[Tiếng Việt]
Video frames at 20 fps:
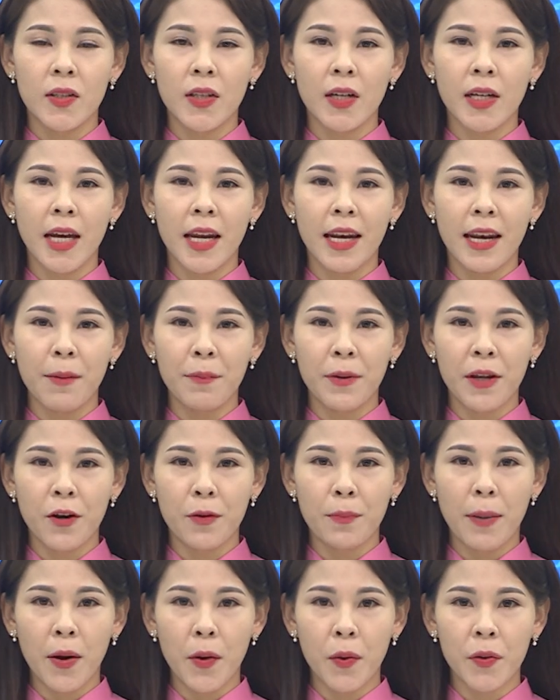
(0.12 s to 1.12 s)
thực hiện 5
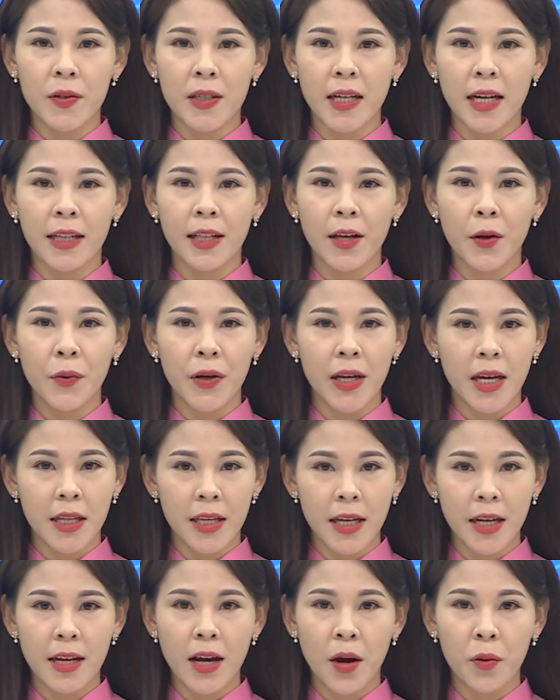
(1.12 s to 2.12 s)
điều Bác Hồ dạy thiếu
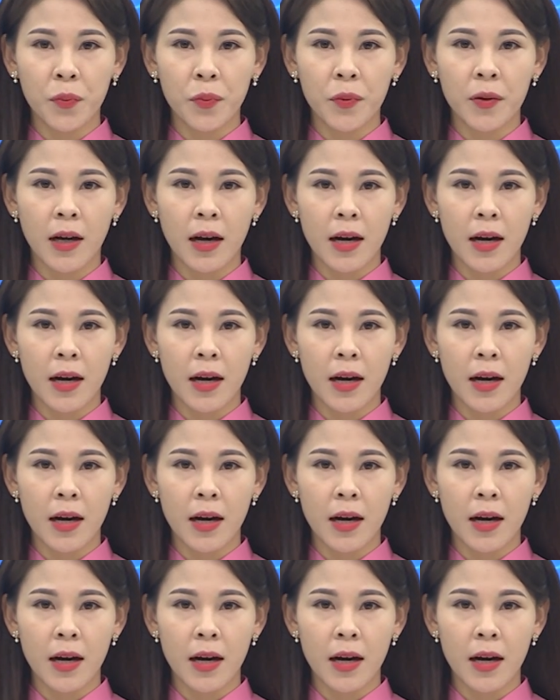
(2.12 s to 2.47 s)
niên nhi đồng,